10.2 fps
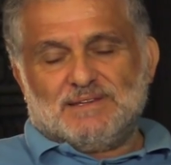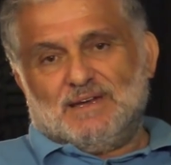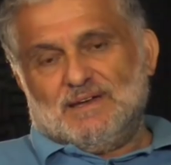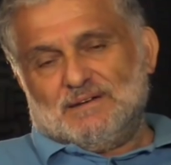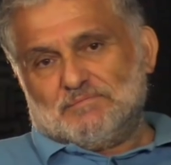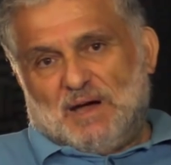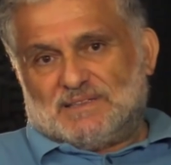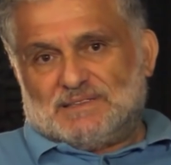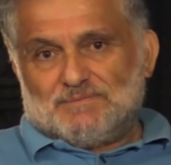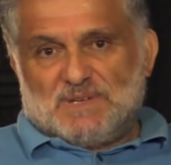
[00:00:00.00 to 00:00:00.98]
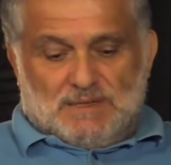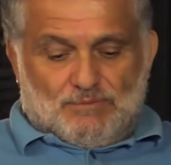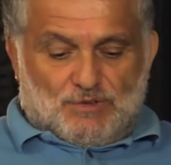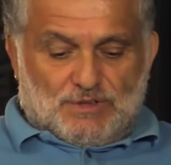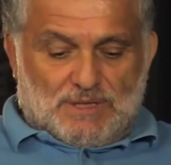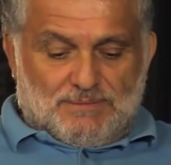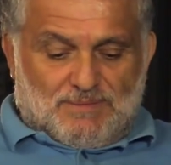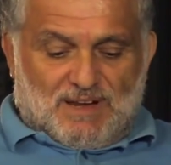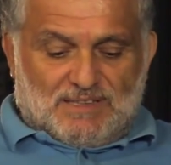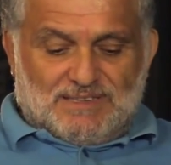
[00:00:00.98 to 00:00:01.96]
Ben de baktım kim bu
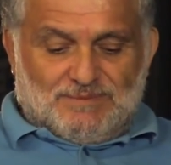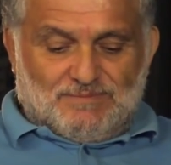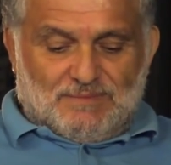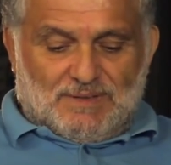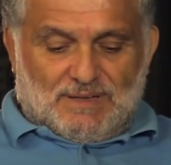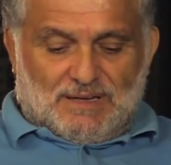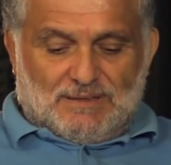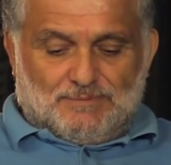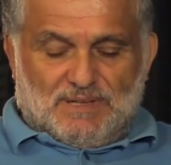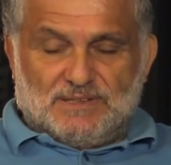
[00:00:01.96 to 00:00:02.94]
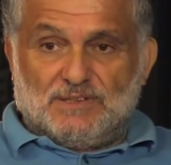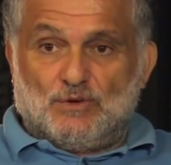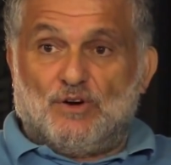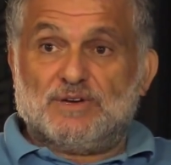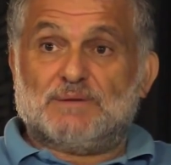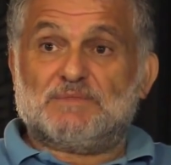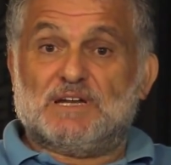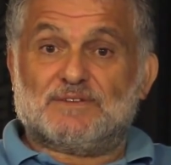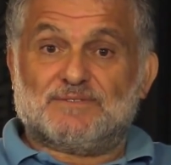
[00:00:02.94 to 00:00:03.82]
diye bir baktım AK Parti Konya